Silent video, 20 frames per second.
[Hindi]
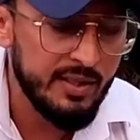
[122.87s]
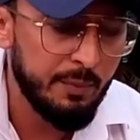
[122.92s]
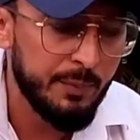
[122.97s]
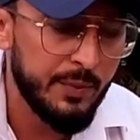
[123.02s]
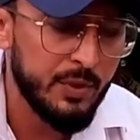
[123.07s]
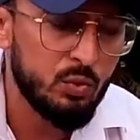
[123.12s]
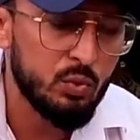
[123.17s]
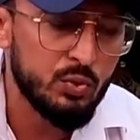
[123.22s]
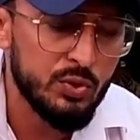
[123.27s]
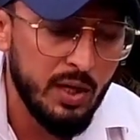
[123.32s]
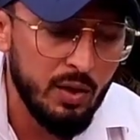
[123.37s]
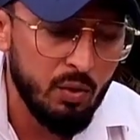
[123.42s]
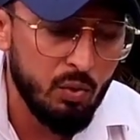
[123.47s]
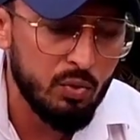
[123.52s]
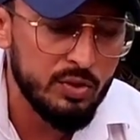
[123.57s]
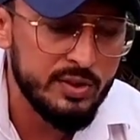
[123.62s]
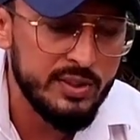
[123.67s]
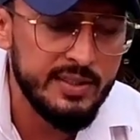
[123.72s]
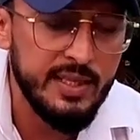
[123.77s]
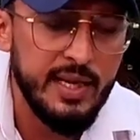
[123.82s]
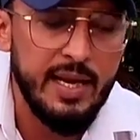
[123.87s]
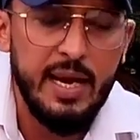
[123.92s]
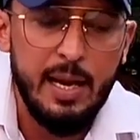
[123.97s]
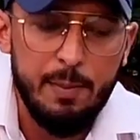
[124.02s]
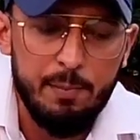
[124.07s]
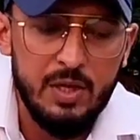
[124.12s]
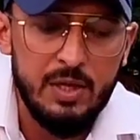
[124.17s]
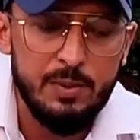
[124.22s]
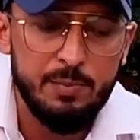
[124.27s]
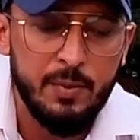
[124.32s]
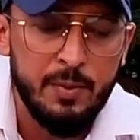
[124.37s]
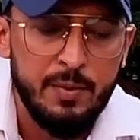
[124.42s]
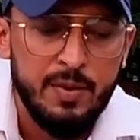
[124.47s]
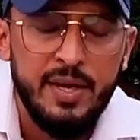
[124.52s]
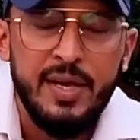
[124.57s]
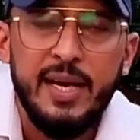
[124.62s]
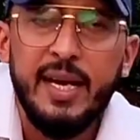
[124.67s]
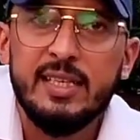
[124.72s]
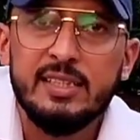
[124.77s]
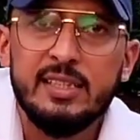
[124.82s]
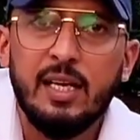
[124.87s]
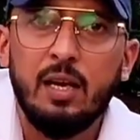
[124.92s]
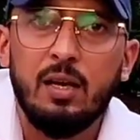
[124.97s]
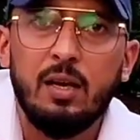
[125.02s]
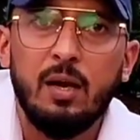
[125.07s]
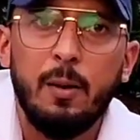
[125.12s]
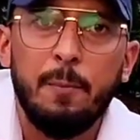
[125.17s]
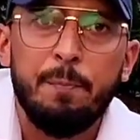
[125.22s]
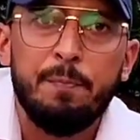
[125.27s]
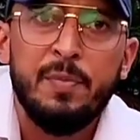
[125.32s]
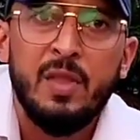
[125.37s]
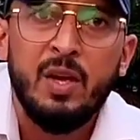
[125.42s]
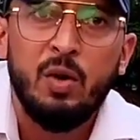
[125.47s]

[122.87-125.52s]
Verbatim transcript: यहाँ पर दूसरा कोर्सेज है एम लिब एक साल का